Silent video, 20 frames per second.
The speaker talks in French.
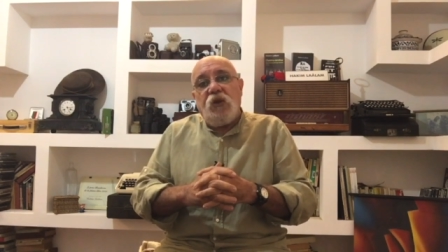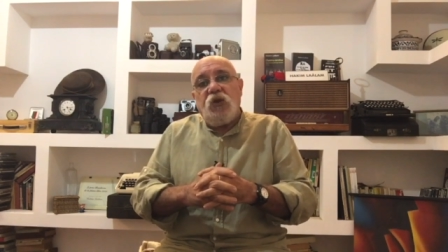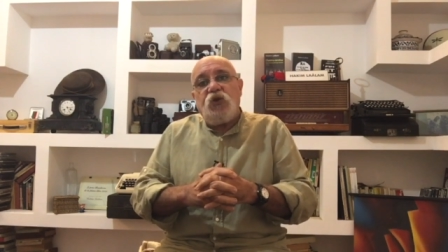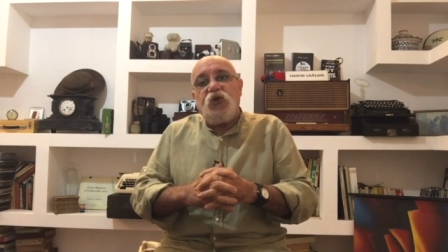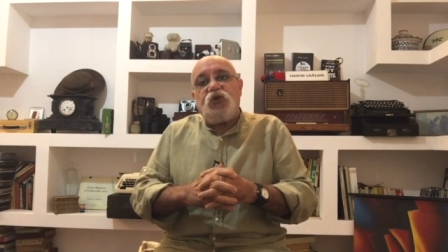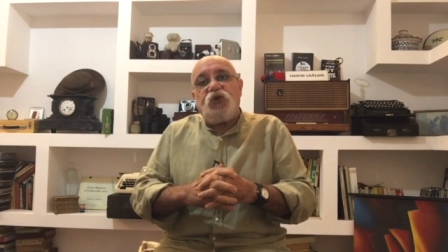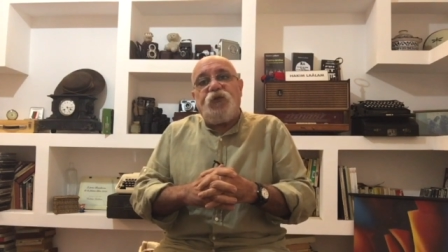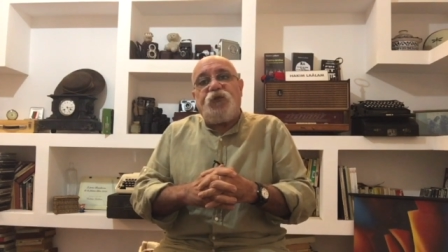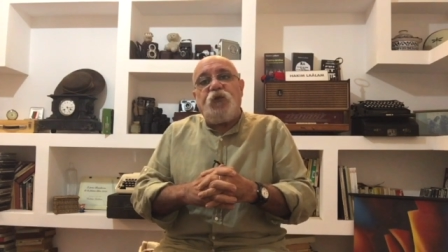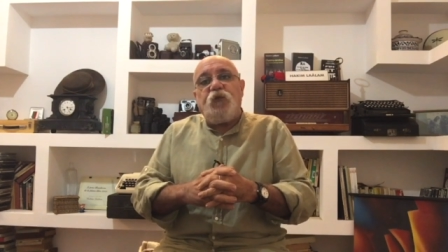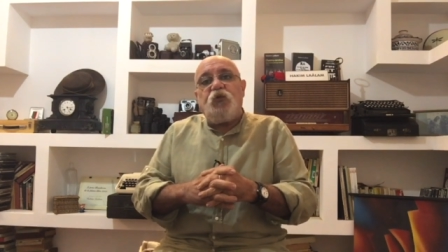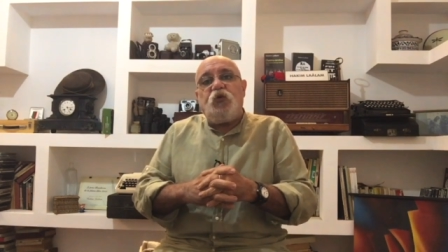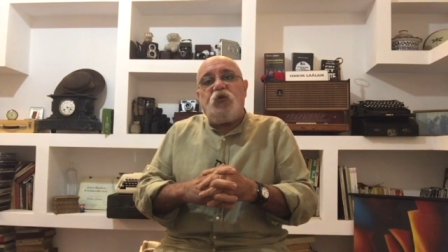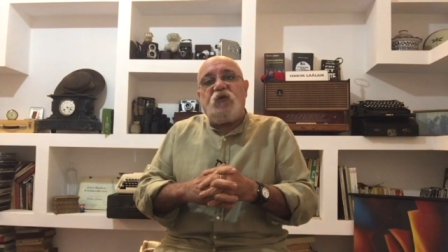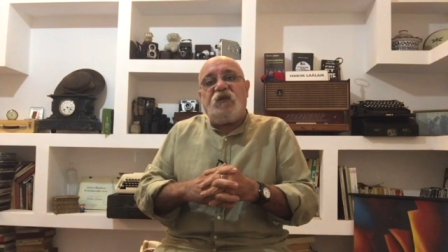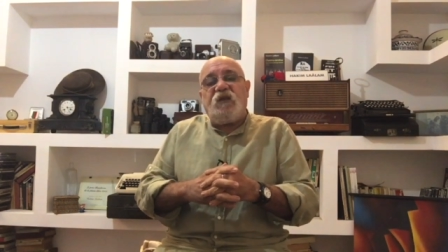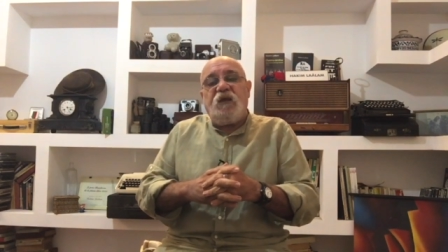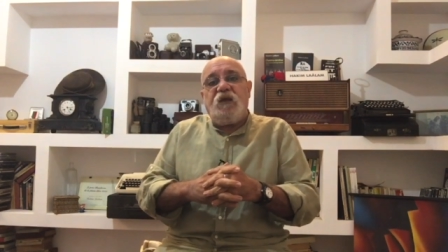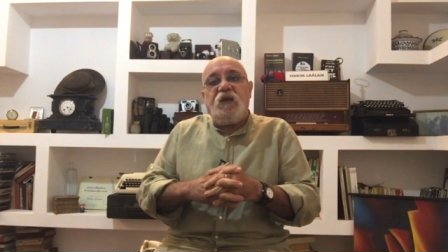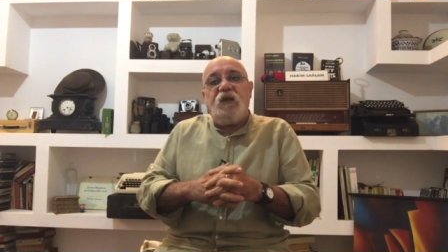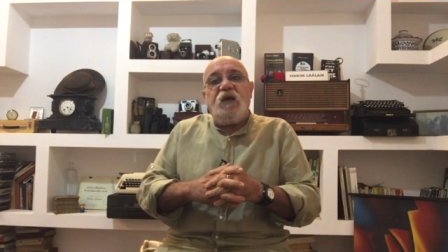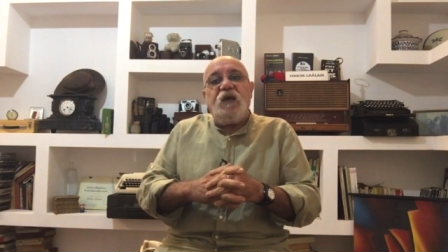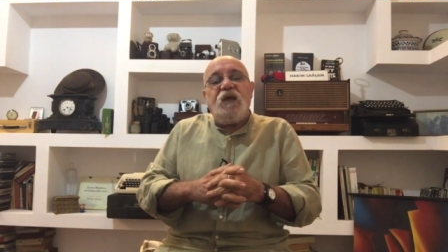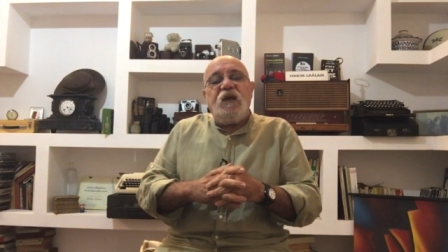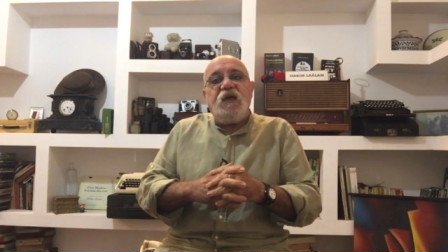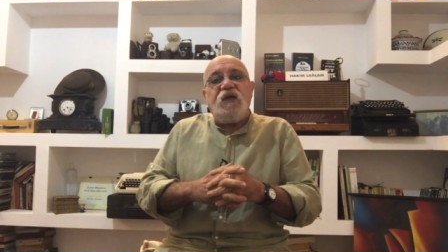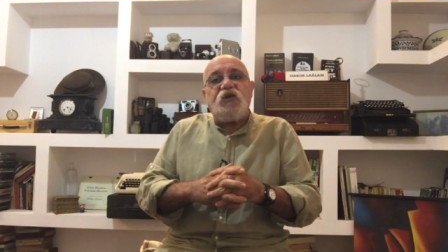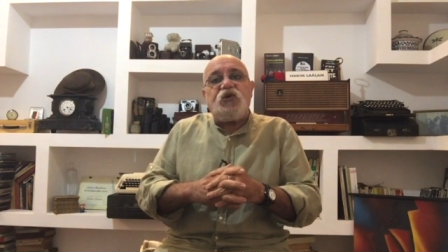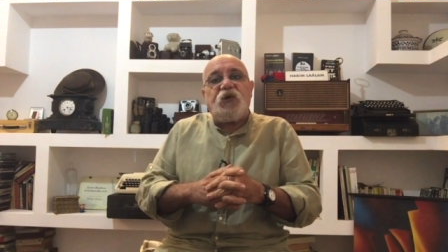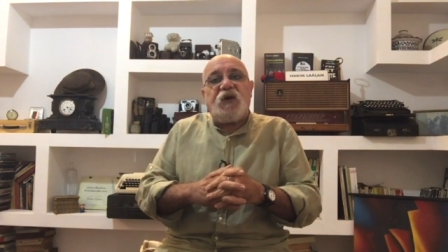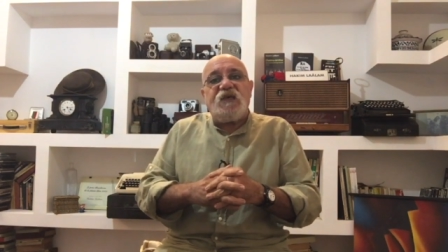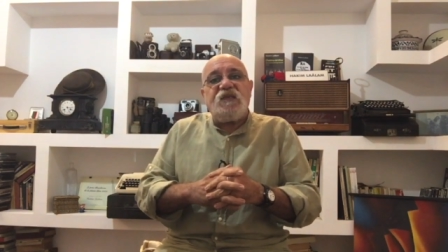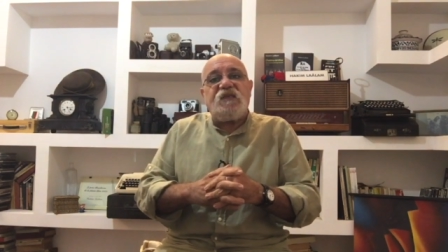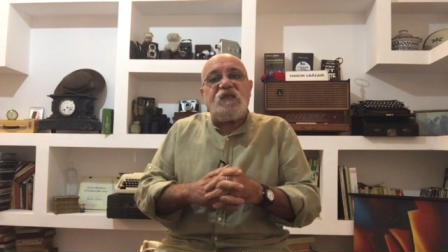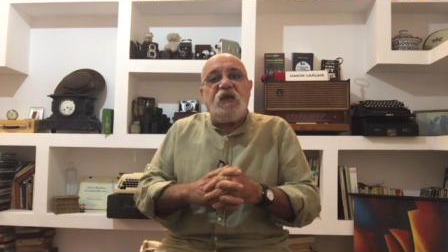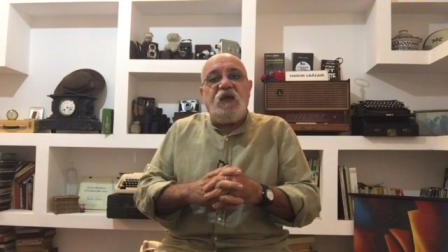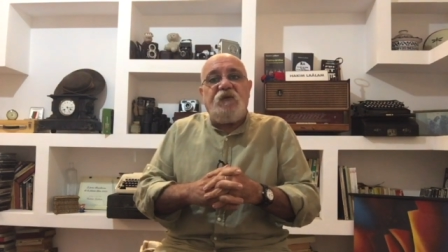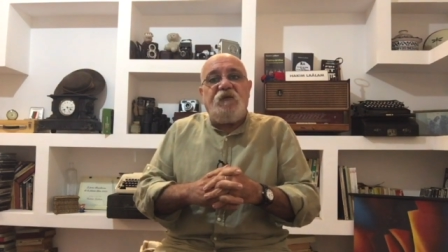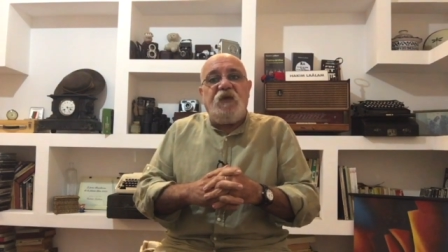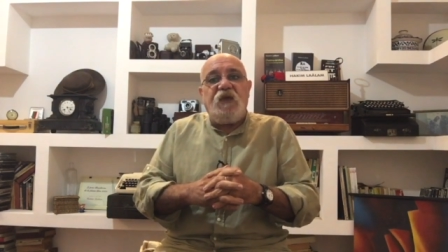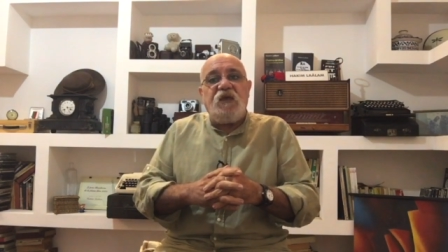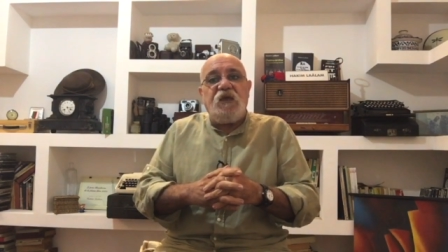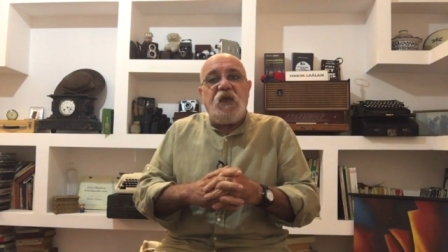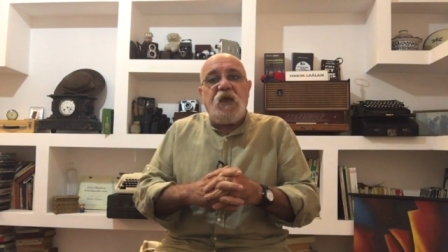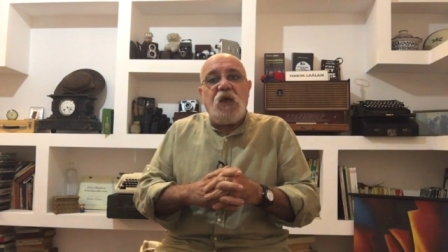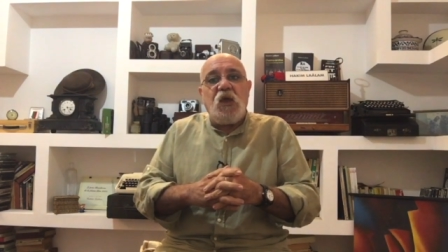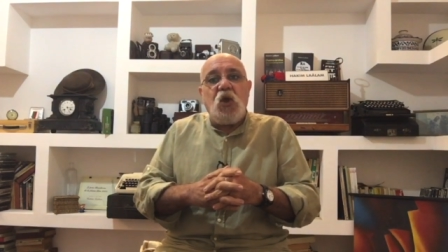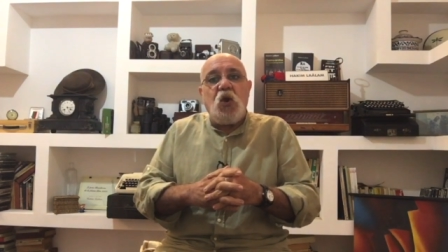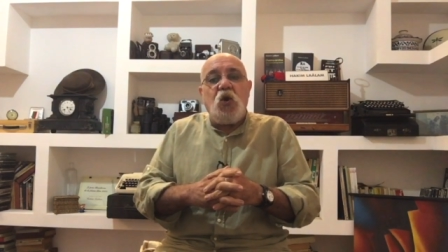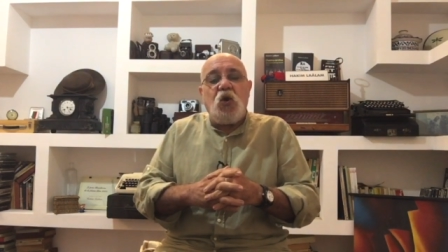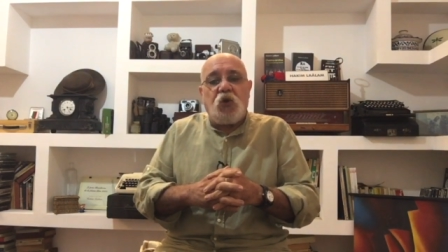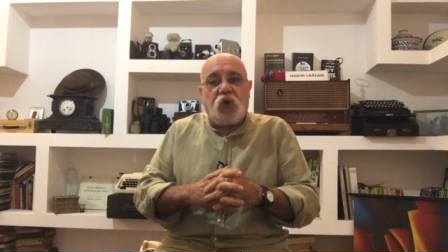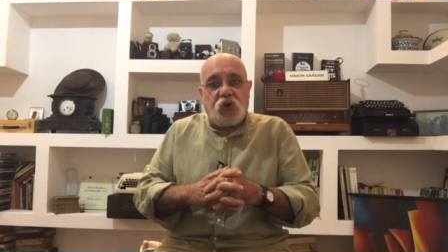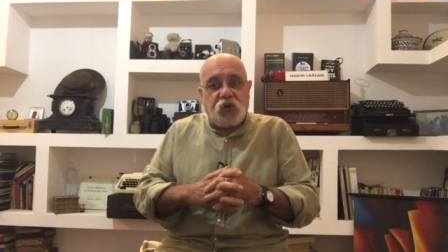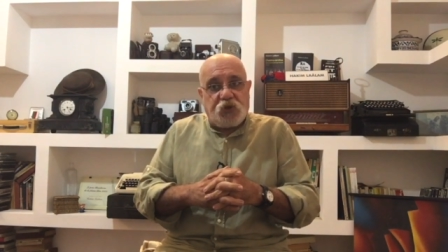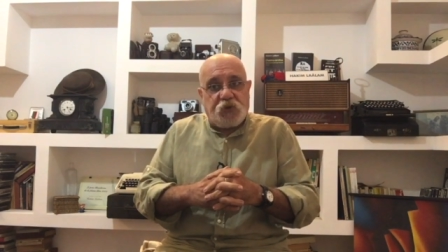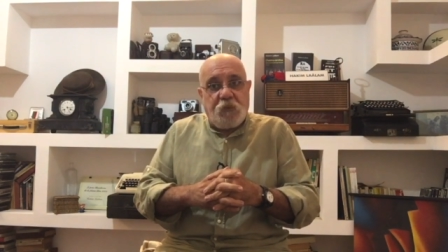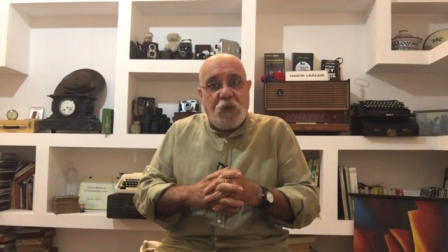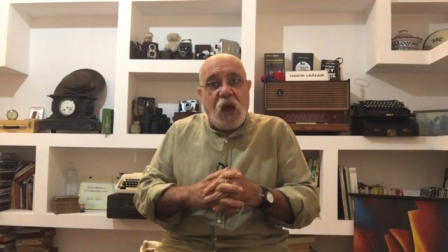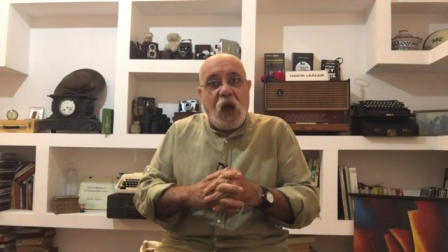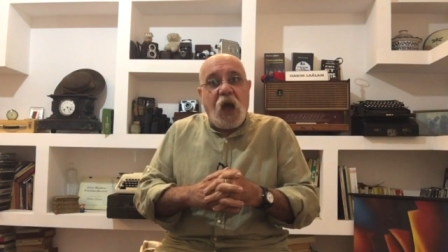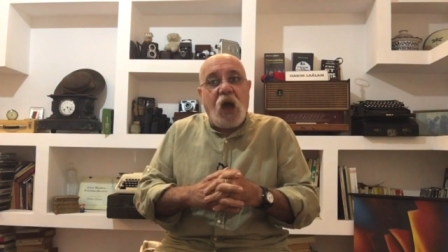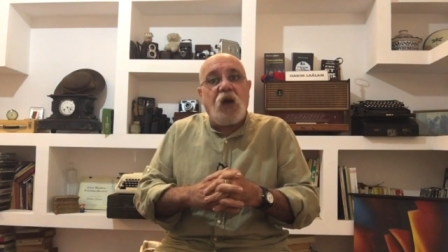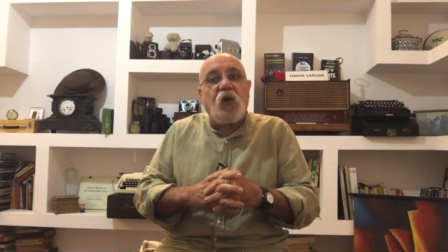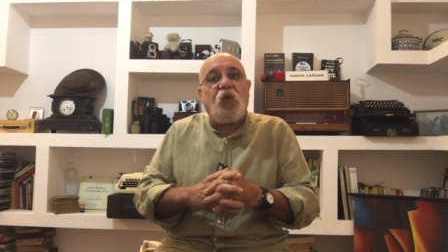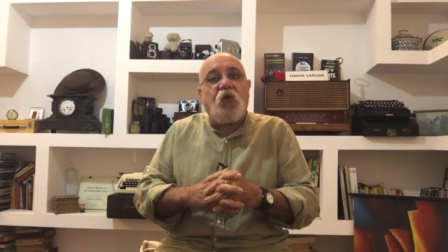Je fume du thé et je reste éveillé, le cauchemar